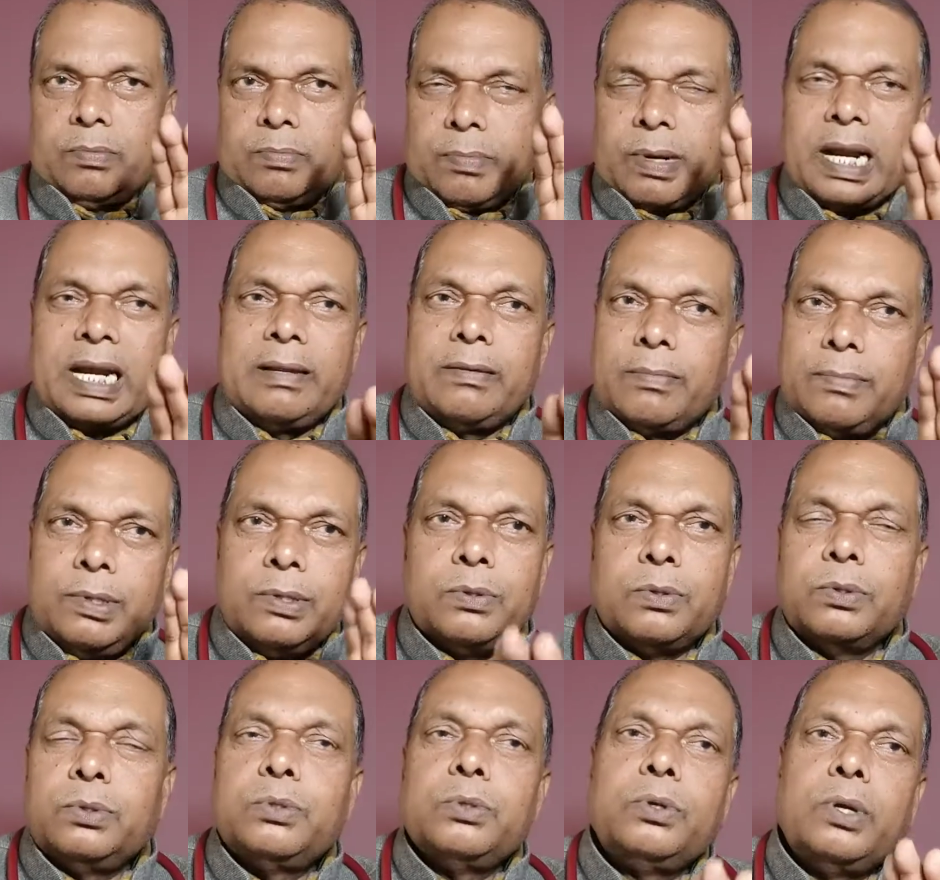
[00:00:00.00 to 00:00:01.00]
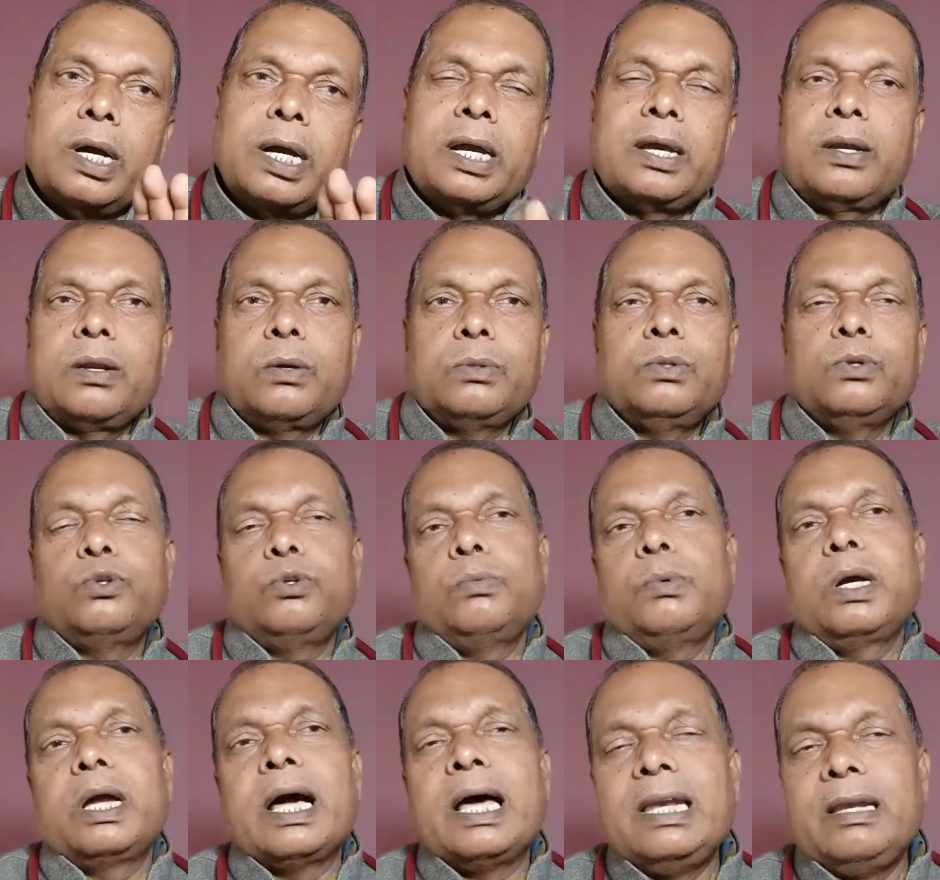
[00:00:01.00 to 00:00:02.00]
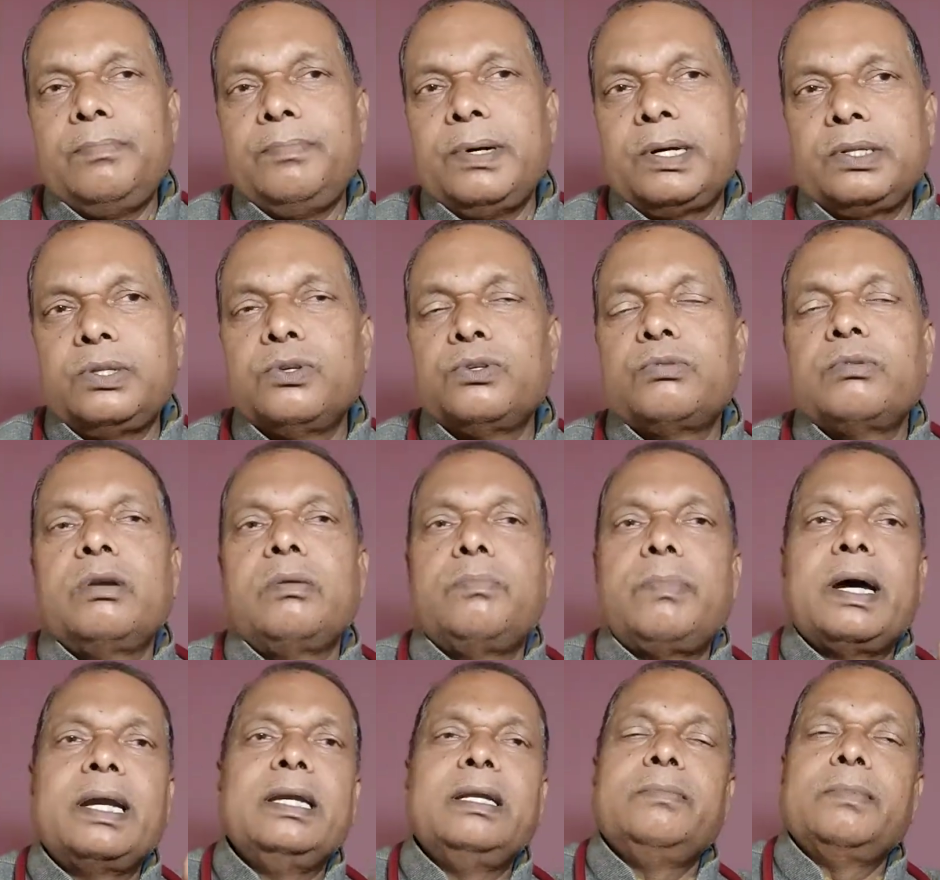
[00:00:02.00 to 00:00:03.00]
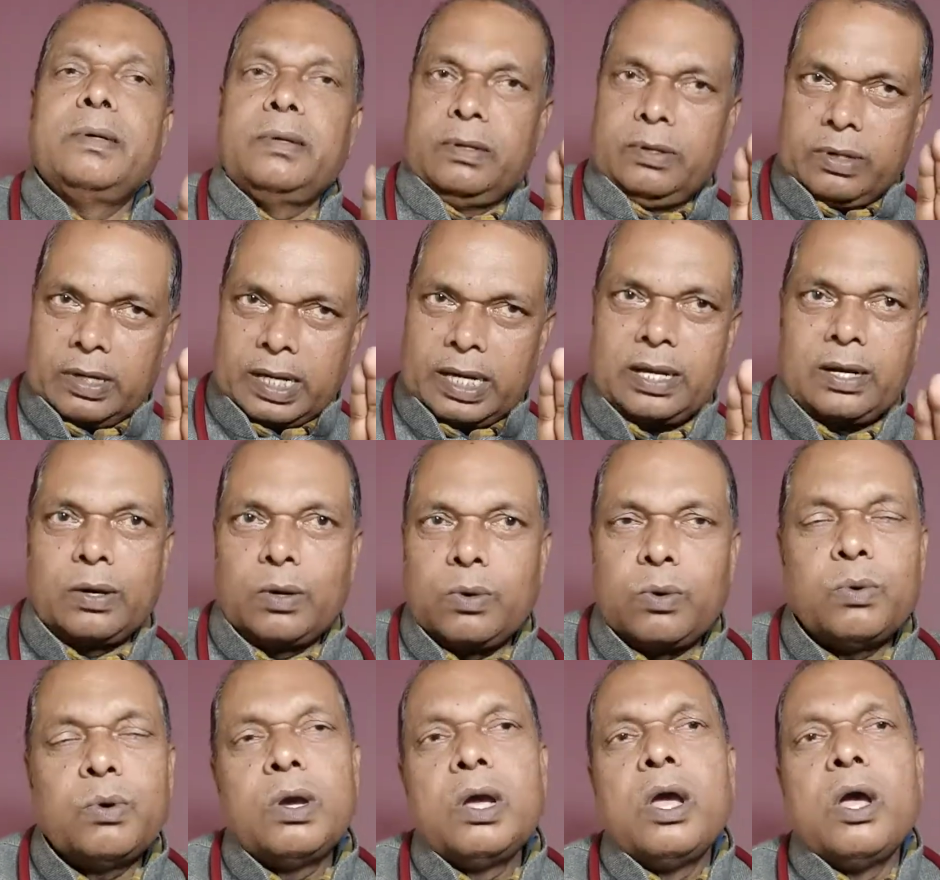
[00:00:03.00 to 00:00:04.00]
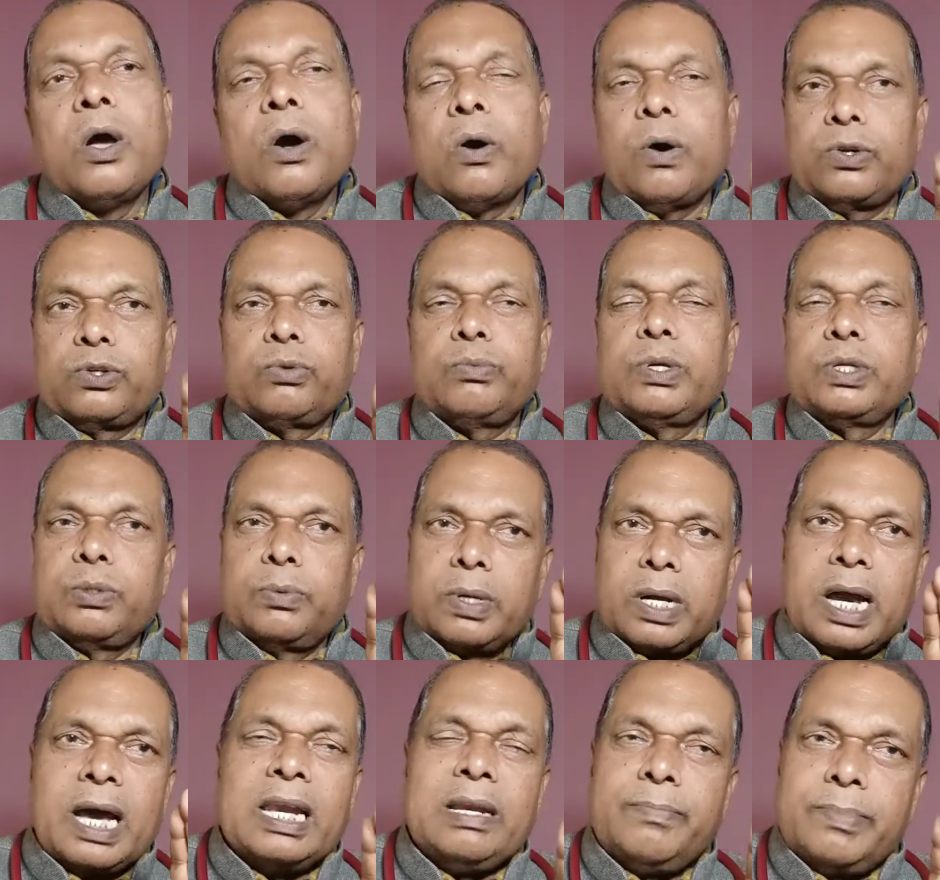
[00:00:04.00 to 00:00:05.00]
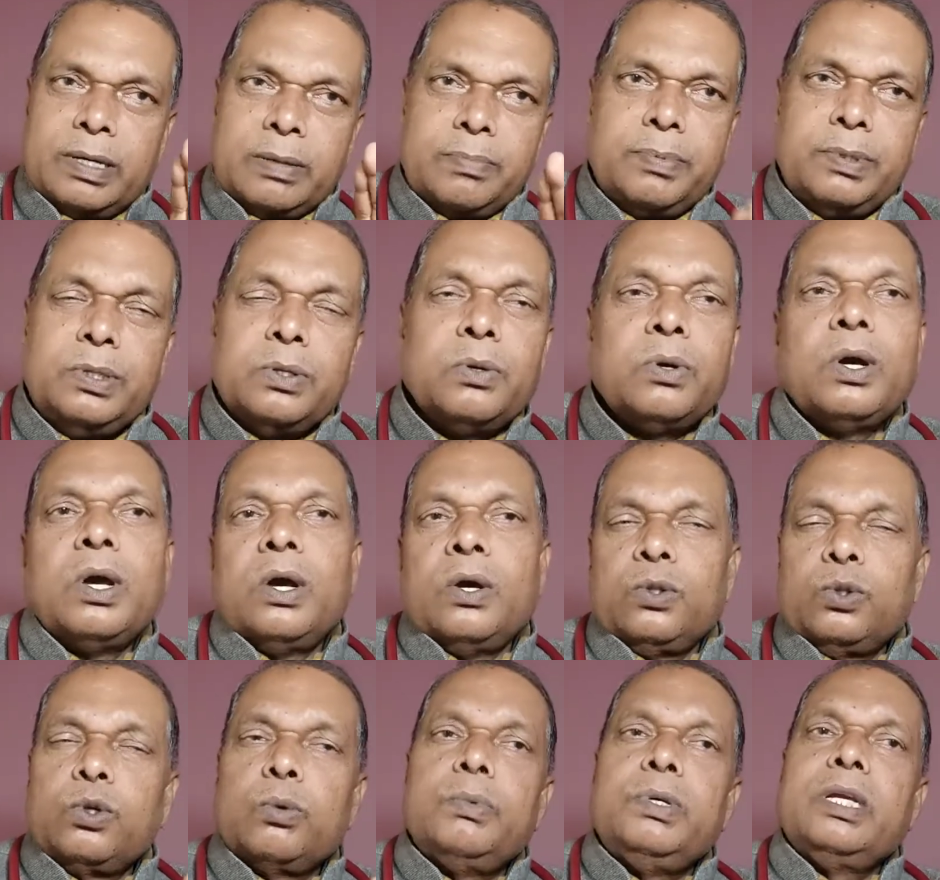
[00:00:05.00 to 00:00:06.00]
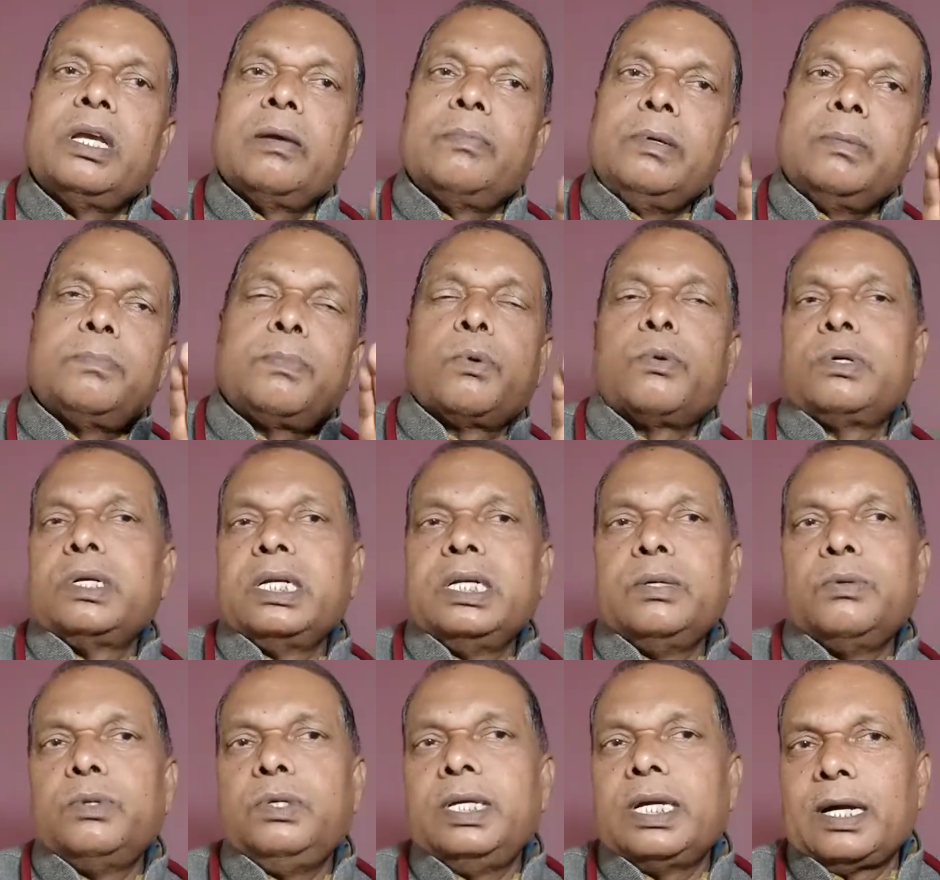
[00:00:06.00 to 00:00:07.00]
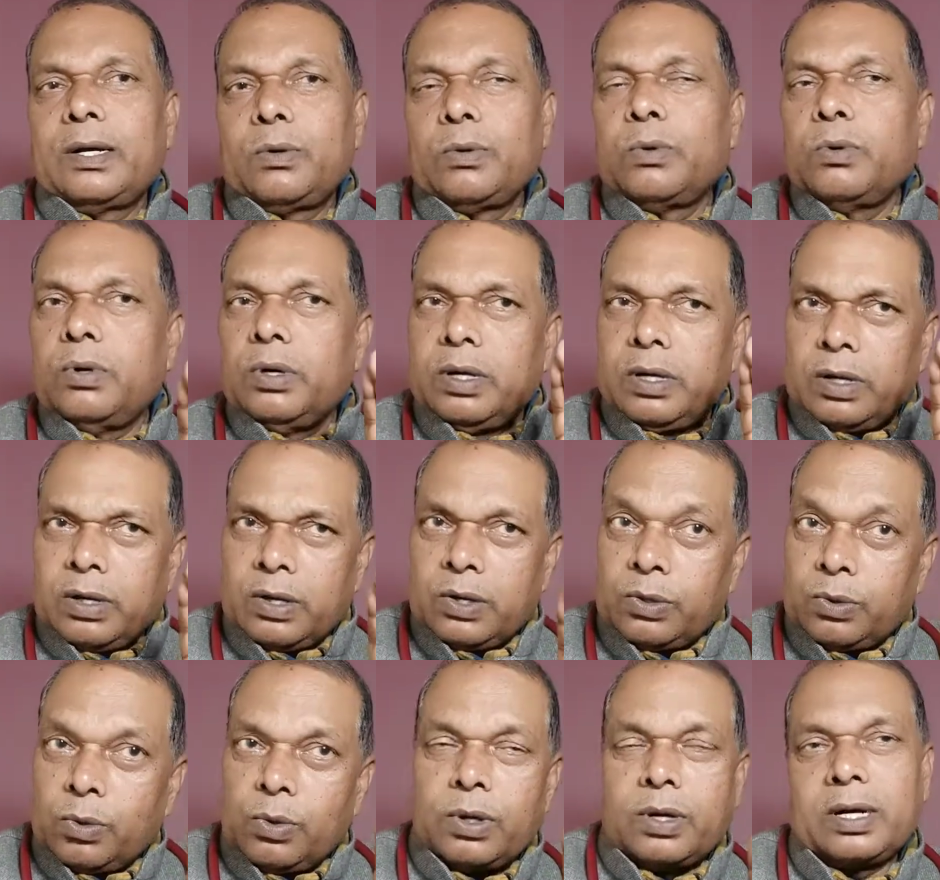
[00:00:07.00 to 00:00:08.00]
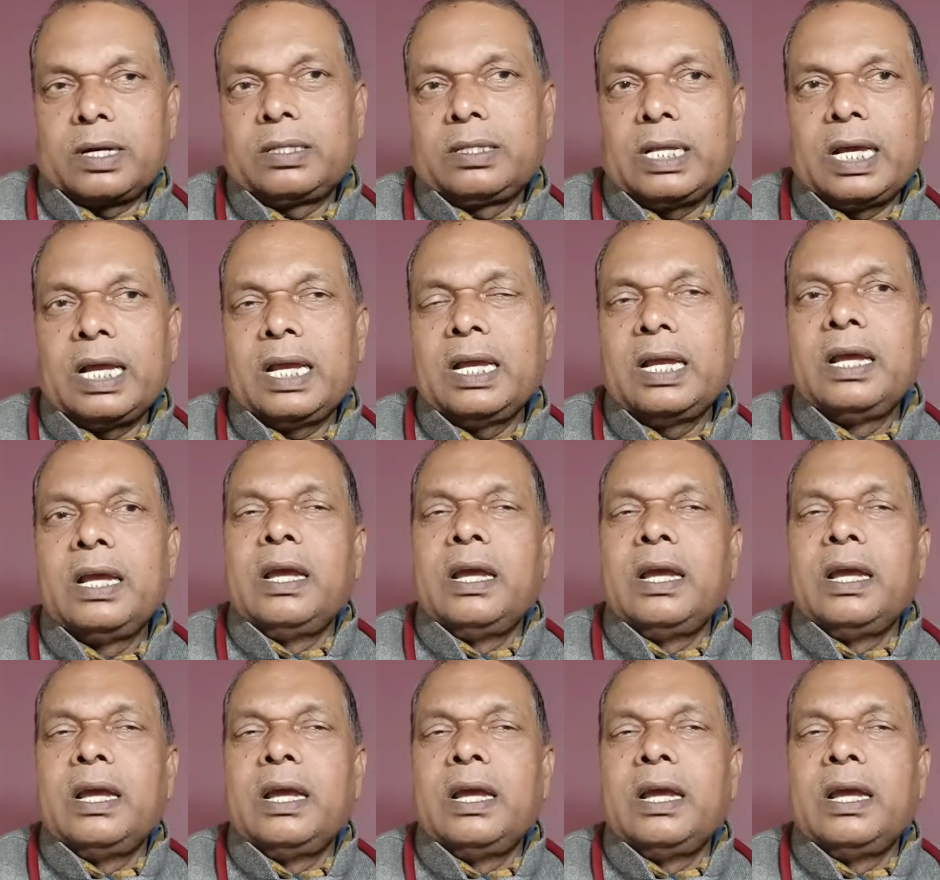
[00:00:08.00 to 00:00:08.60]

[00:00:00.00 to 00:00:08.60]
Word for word: पानी में भिगो दो ढक के रखो दो सुबह खाली पेट तीन सौ पानी में ढक के रखो और सुबह सुबह खाली पेट पियो तो भी यह भी प्रोटीन यूरिया को कंट्रोल करता है